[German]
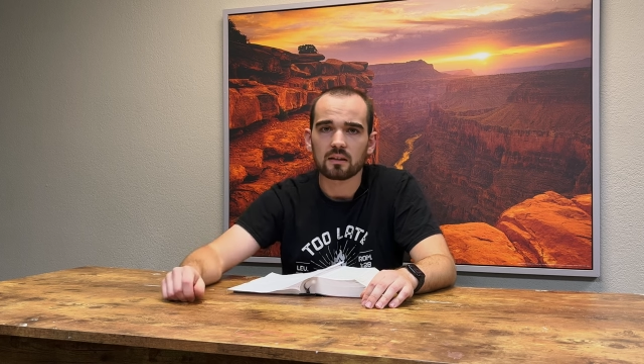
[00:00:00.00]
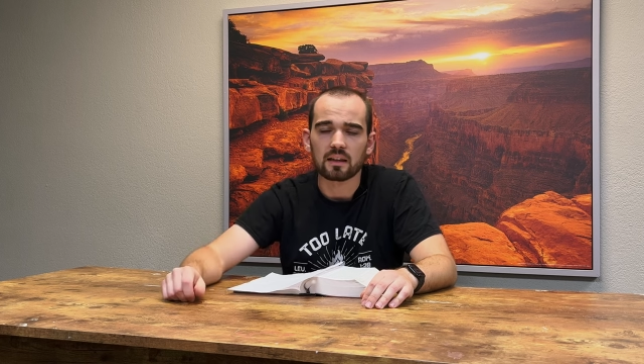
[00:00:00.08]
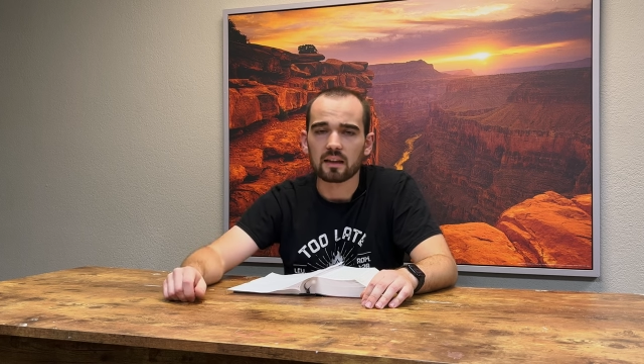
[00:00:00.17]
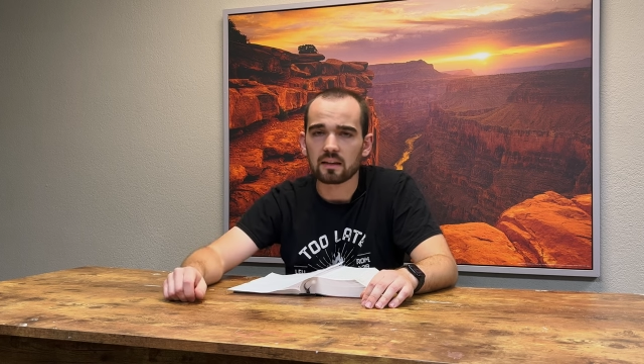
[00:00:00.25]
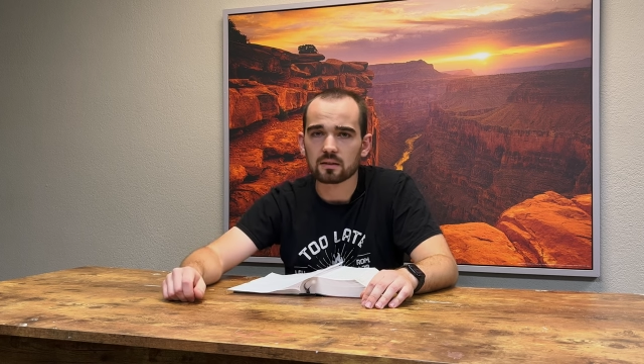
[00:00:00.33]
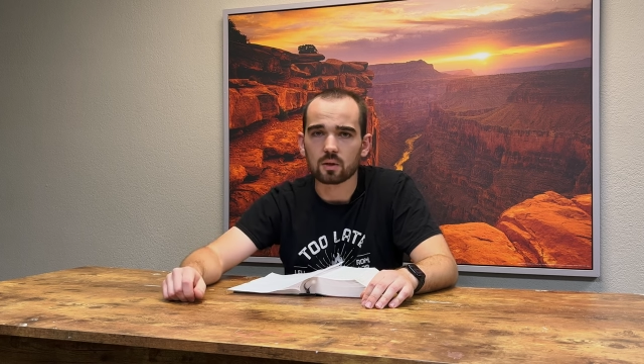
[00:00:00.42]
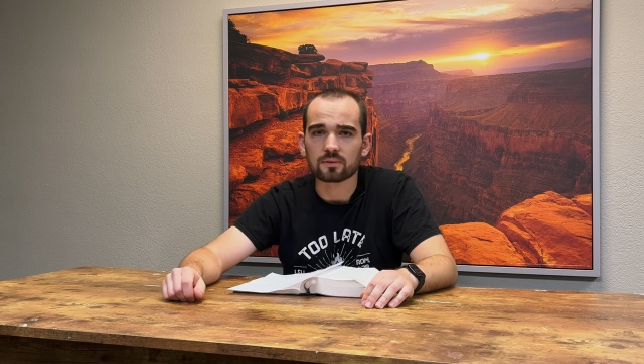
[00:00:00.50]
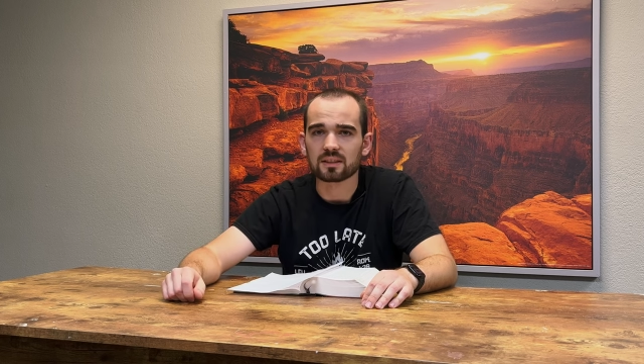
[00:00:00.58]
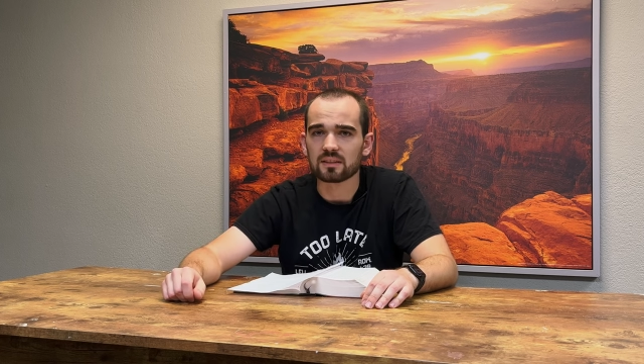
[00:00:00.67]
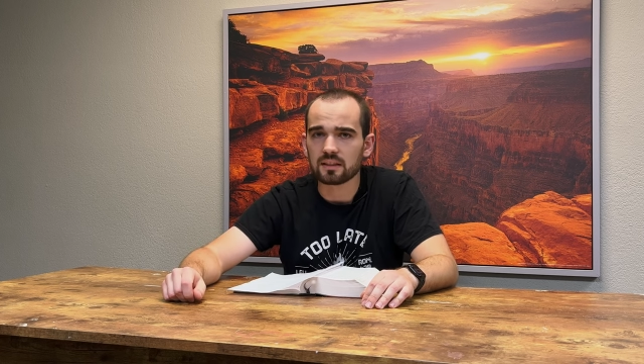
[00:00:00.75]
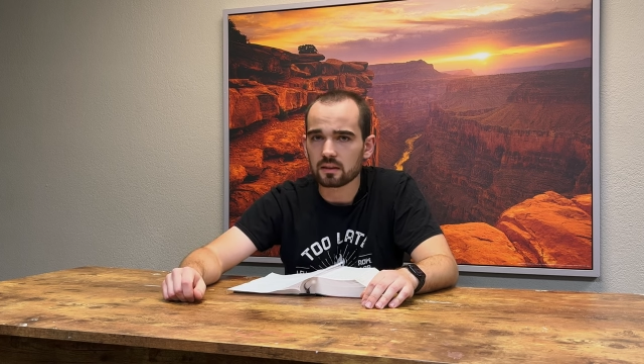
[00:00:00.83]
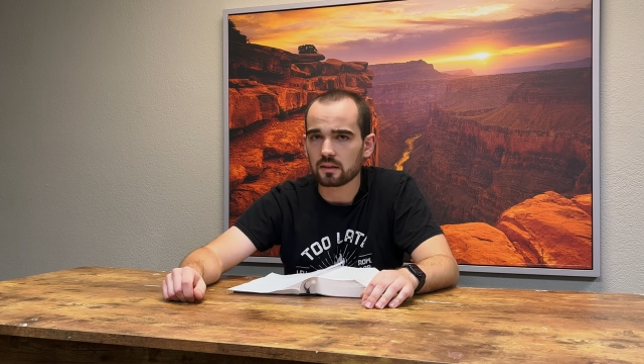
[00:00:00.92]
Er hätte auf
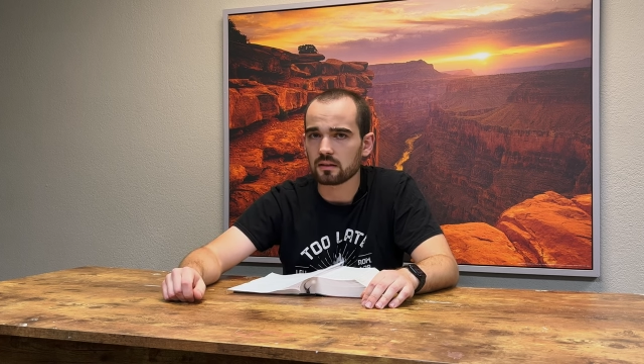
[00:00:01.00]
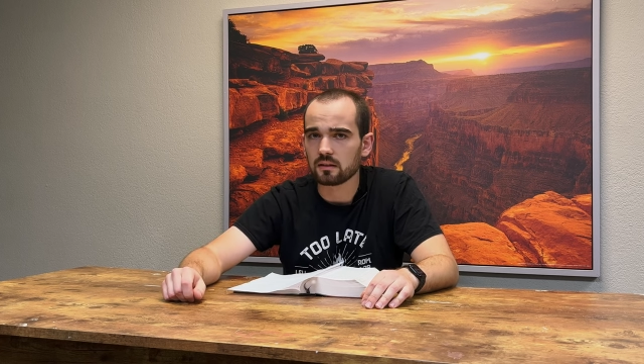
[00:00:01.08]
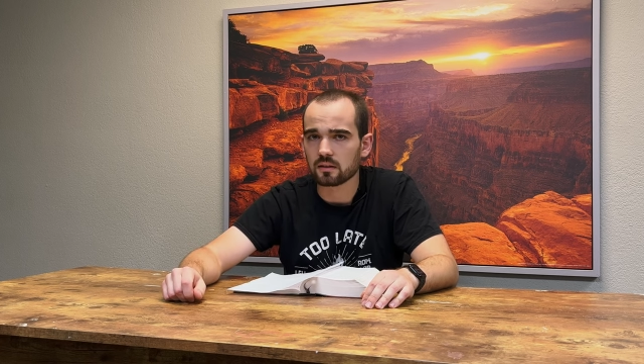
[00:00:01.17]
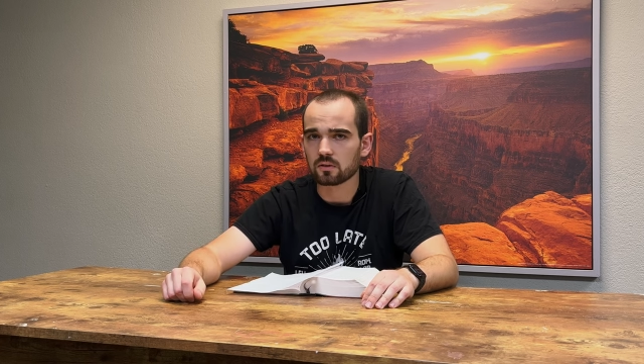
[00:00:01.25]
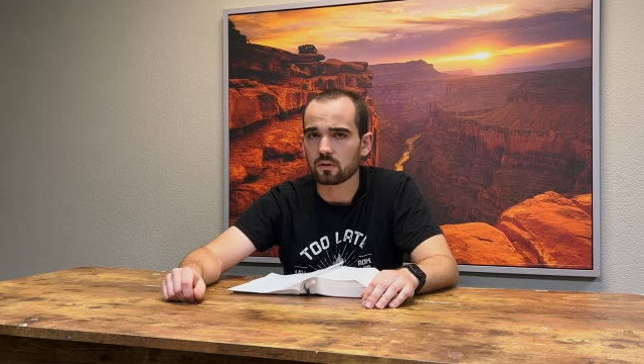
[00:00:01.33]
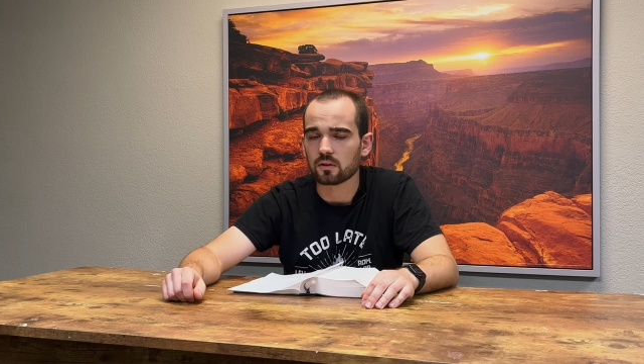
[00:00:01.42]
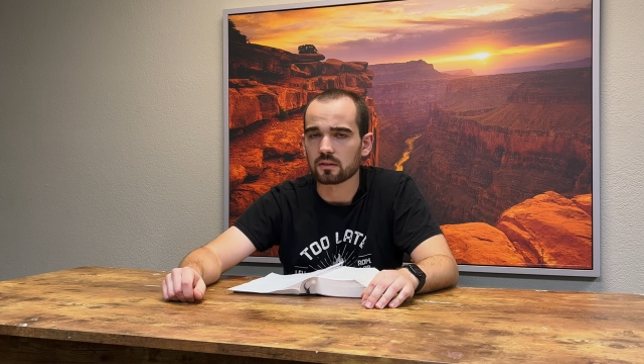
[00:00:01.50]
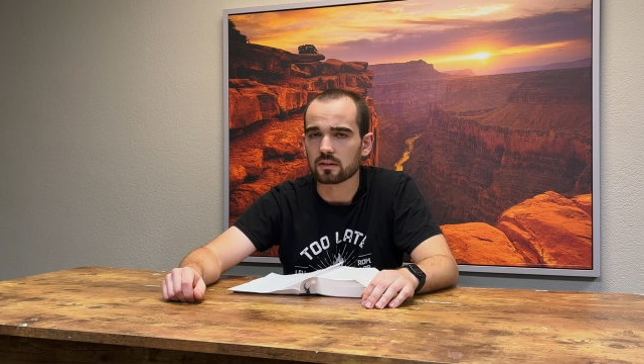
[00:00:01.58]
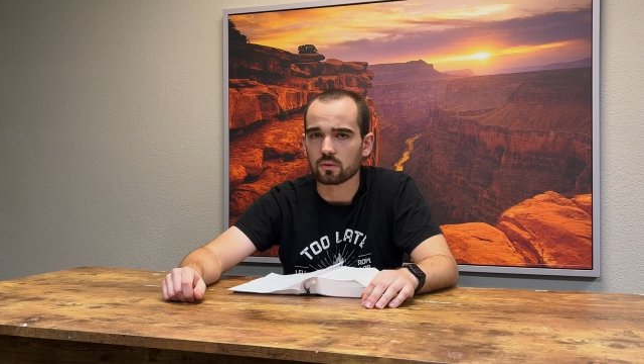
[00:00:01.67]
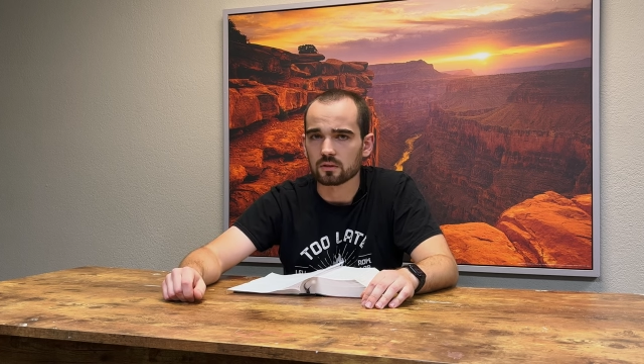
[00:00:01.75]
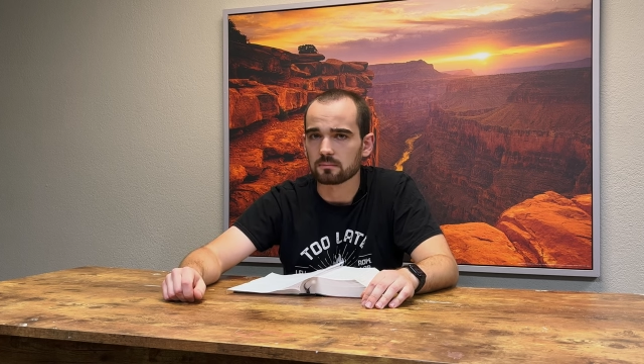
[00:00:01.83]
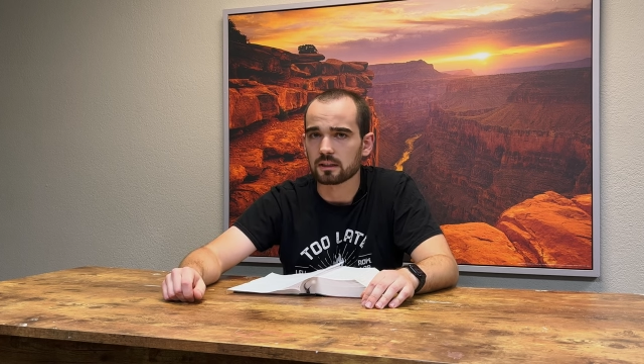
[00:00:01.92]
das Licht reagieren können,
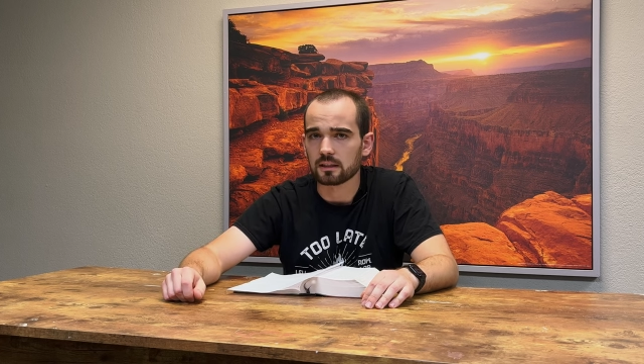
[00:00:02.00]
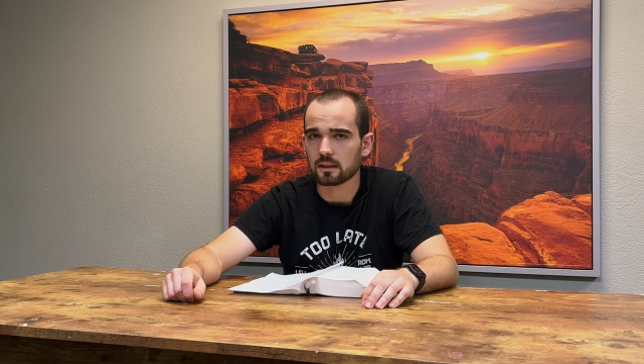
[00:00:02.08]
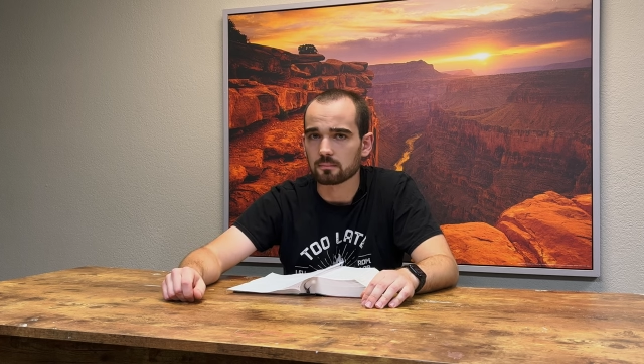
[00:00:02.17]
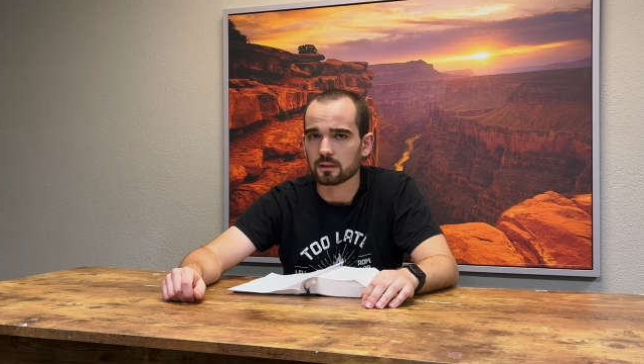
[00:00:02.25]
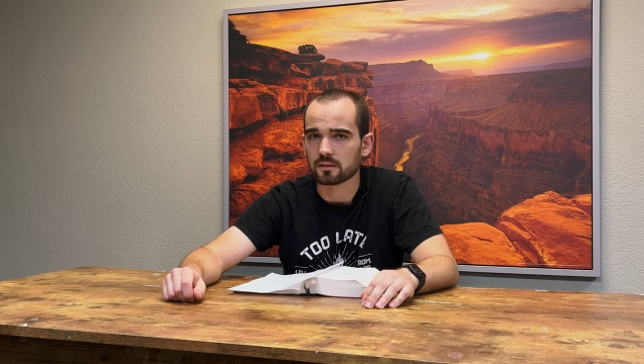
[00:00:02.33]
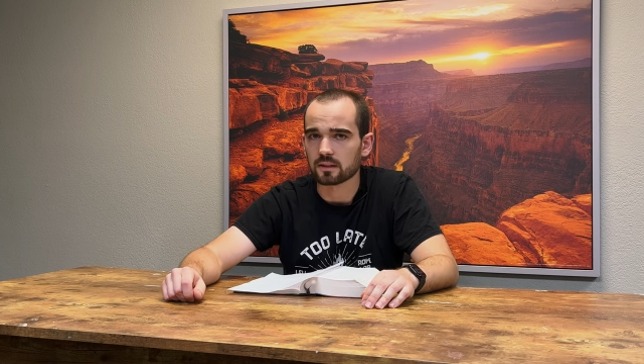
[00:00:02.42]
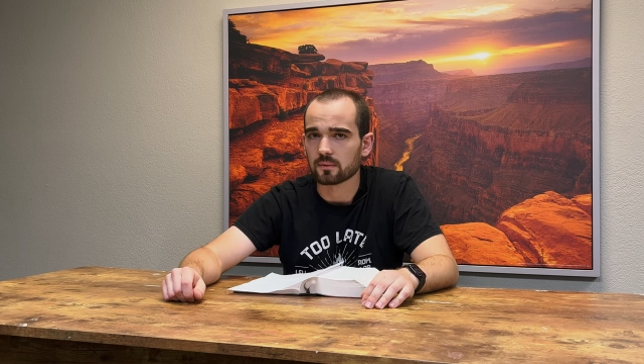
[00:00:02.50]
das Gott ihm gegeben hat.